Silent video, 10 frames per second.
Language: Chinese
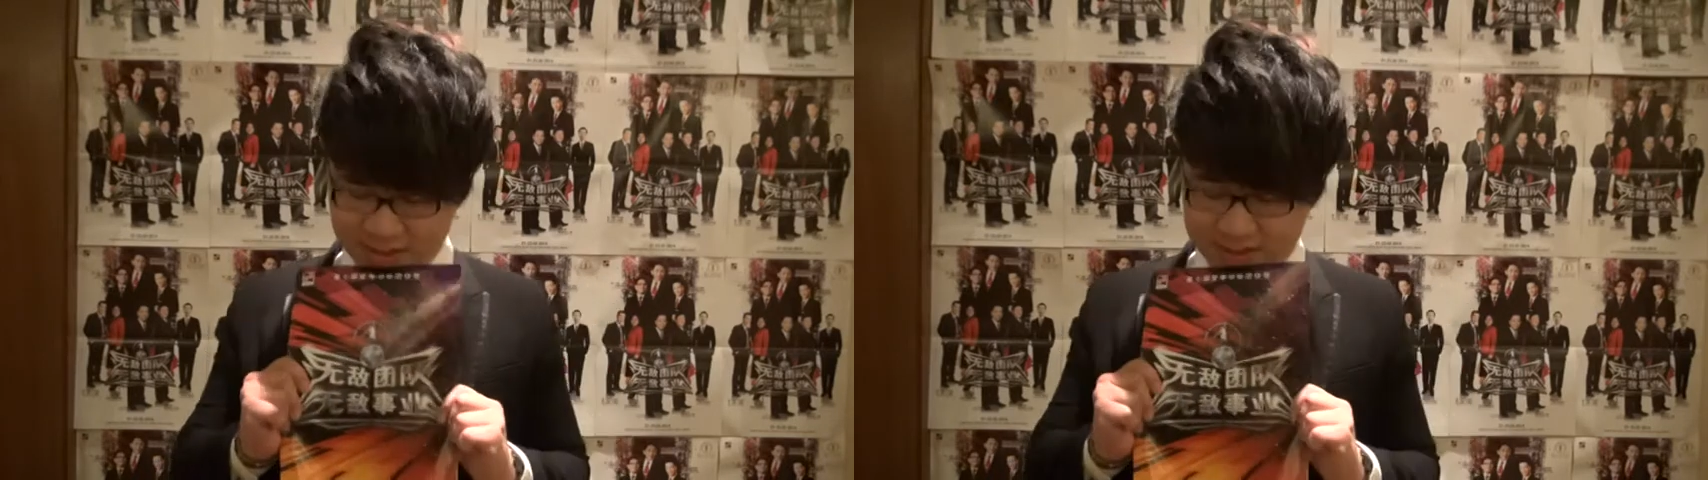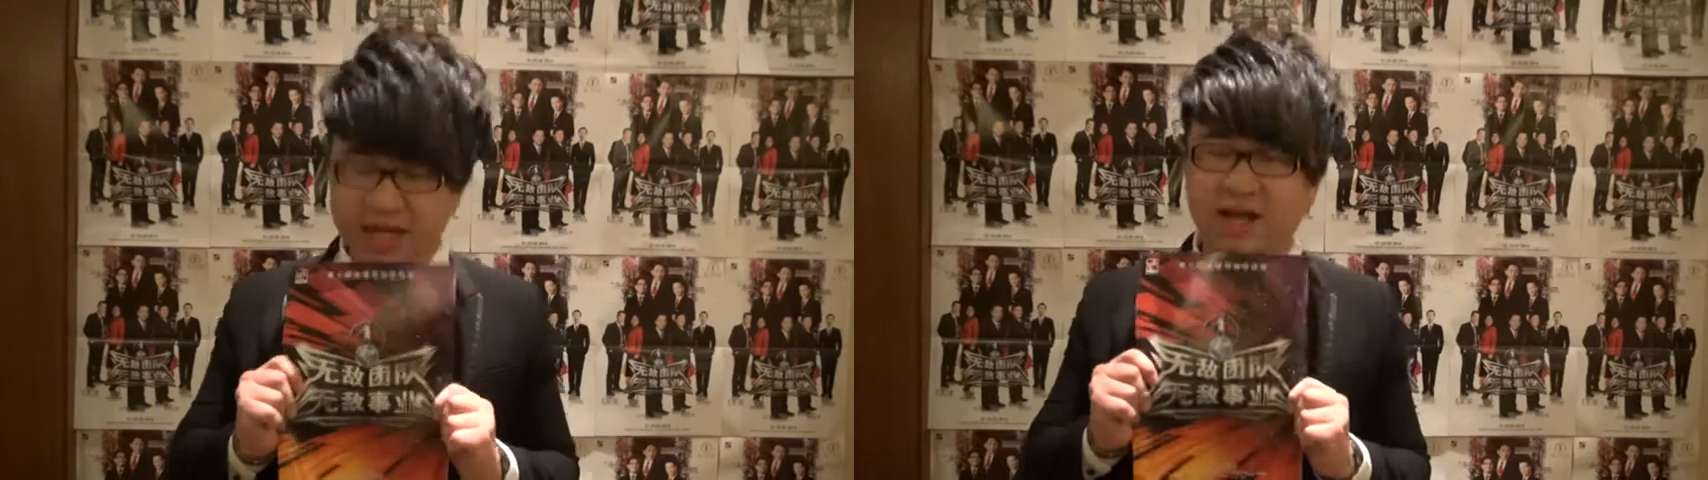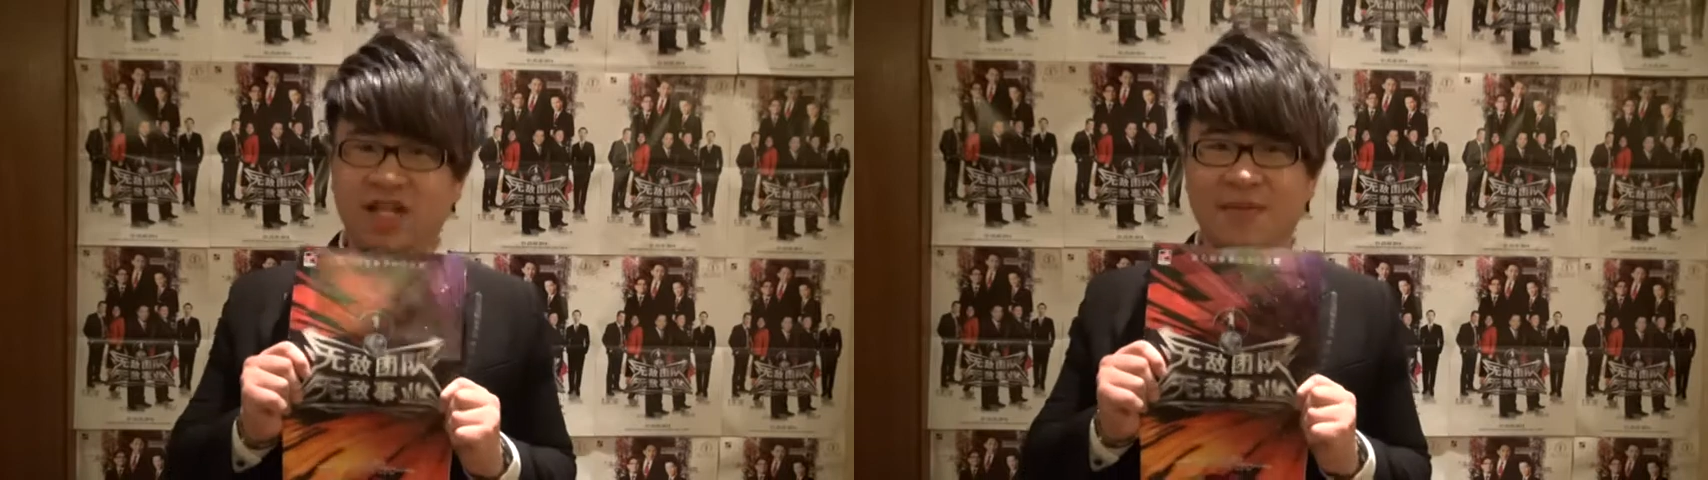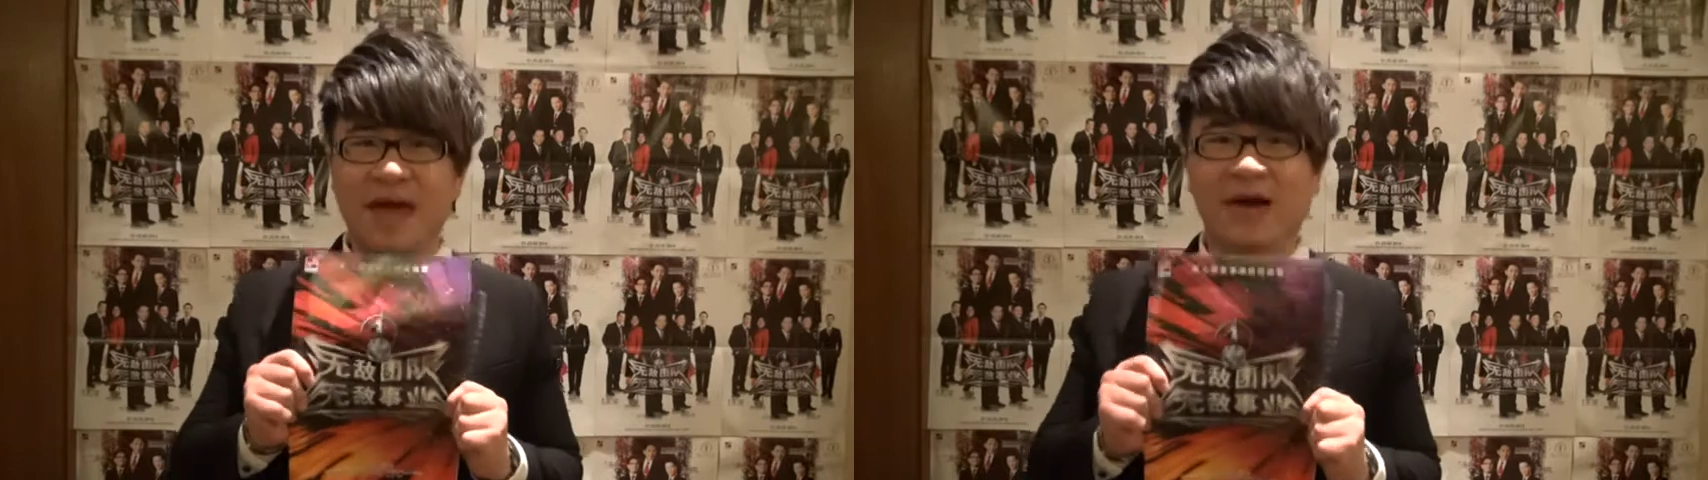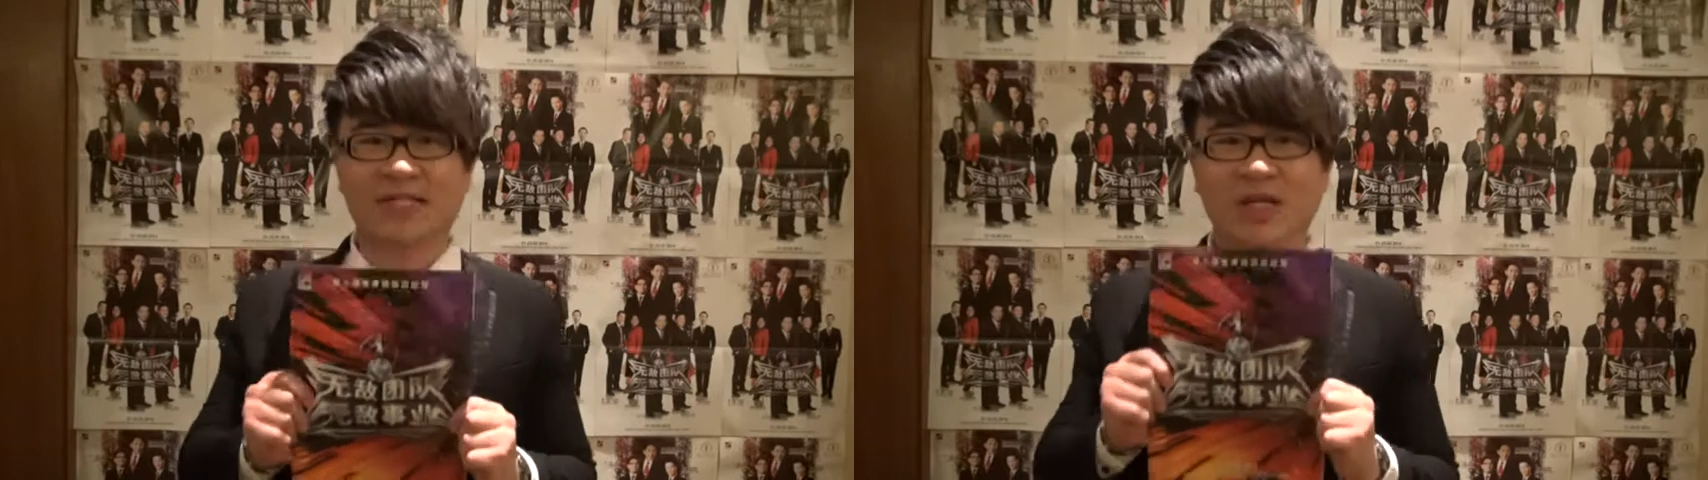这个
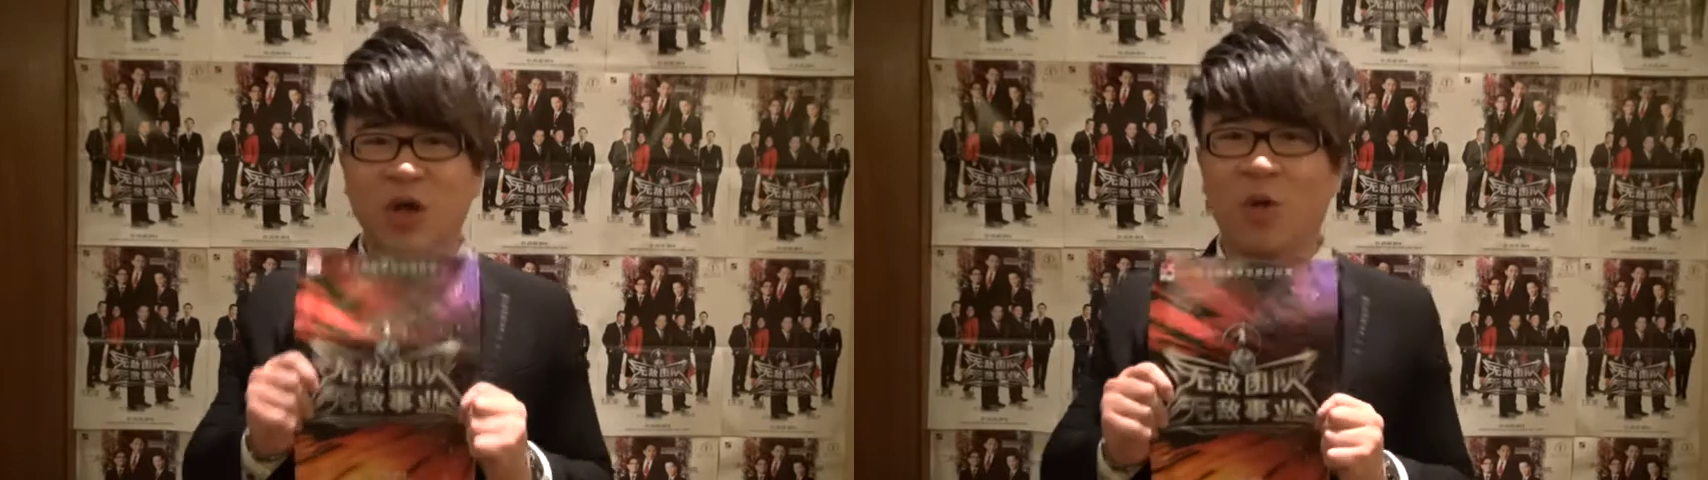TBLC 对